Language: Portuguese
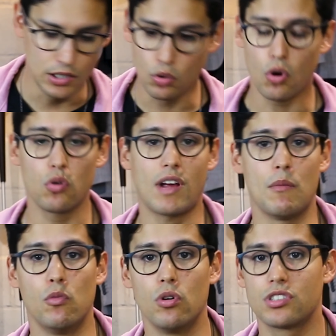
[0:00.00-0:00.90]
E no couro
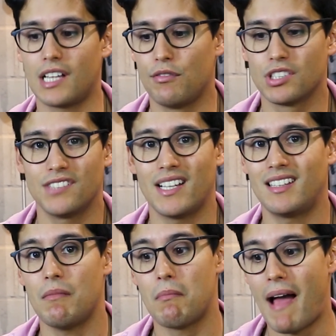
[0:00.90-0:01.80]
camurça aí você vai
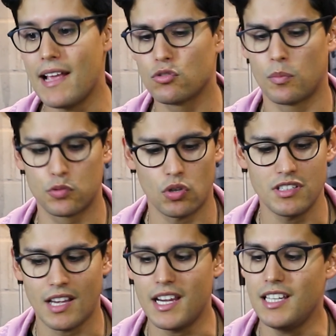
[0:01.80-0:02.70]
ter mais
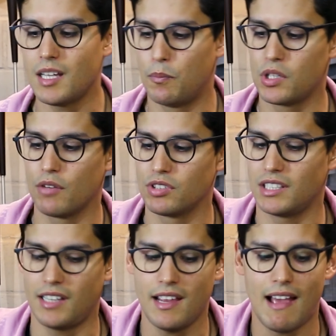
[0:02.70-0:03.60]
opções ainda, porque
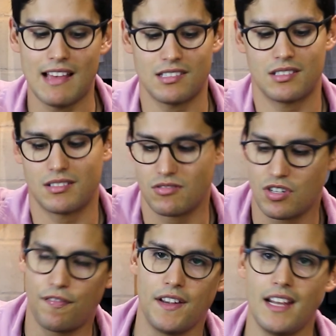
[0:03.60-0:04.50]
você tem as
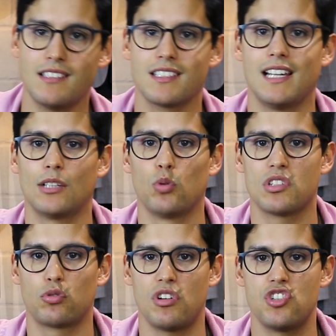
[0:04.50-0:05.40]
diferentes
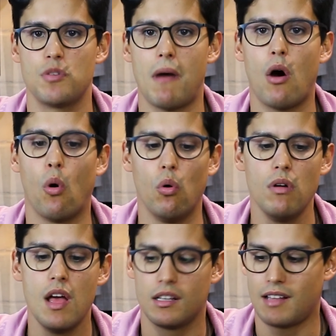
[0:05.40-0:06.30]
graduações de marrom,
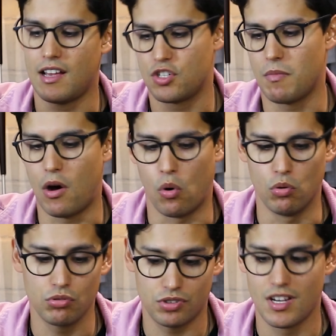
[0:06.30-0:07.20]
tá? De
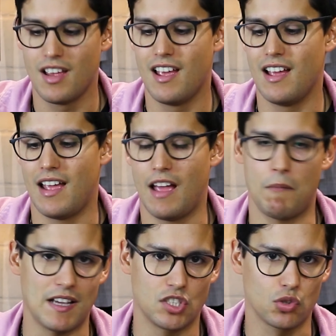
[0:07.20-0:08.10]
marrons, é,
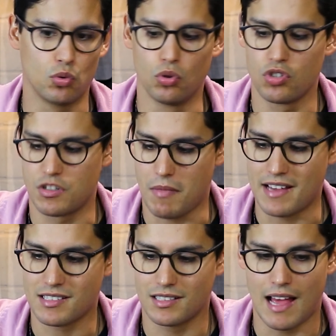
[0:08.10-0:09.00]
mais escuros e
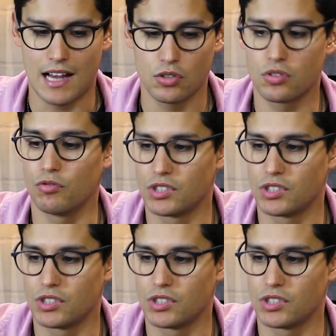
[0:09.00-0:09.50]
mais claros.